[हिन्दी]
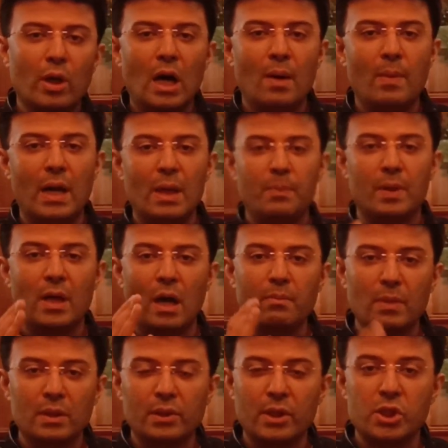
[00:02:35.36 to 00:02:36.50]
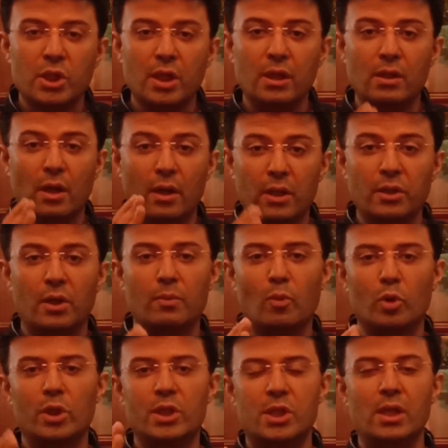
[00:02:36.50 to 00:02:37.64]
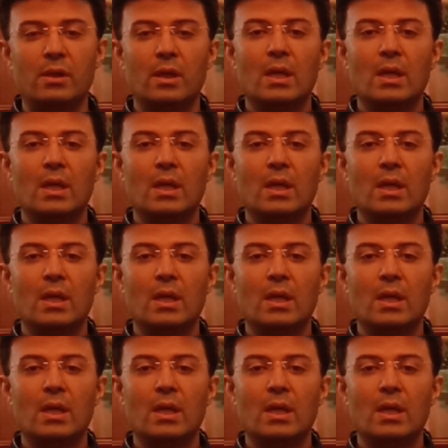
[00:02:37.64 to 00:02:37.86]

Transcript: होगा हमारे प्रधानमंत्री श्री नरेंद्र मोदी जी